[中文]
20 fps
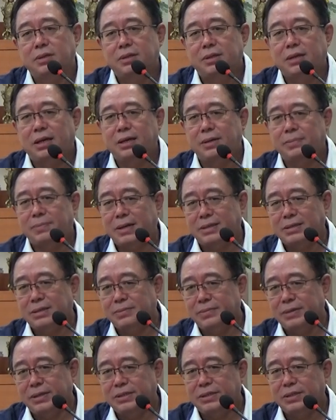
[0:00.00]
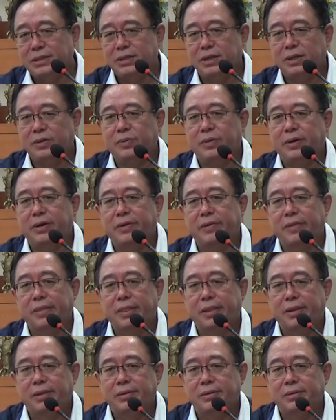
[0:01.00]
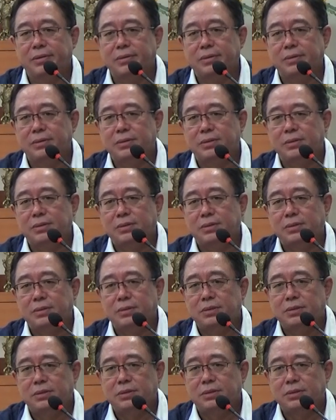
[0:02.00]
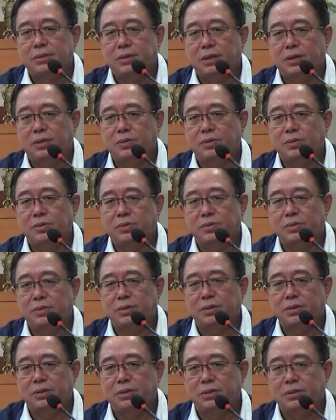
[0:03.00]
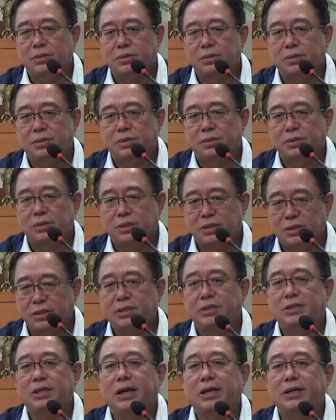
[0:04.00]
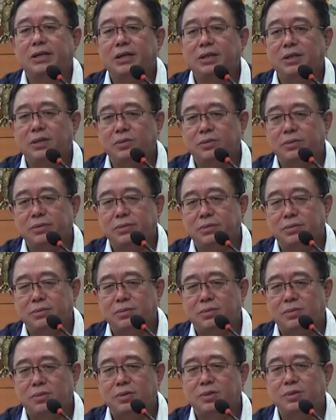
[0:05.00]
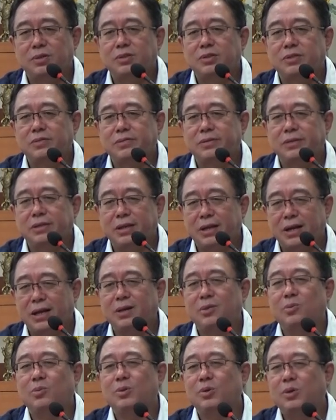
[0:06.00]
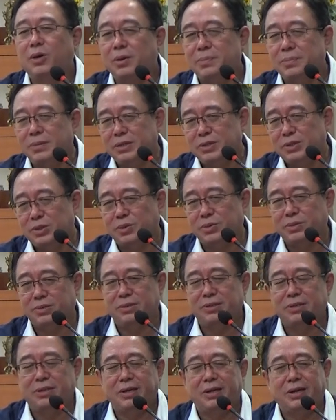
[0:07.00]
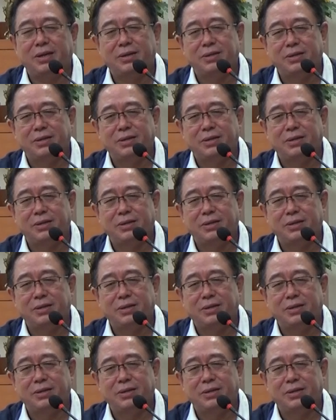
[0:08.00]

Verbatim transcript: 拿了八千美金给我，然后说这些钱给你用。我说师傅，你来了我都还没孝敬你了。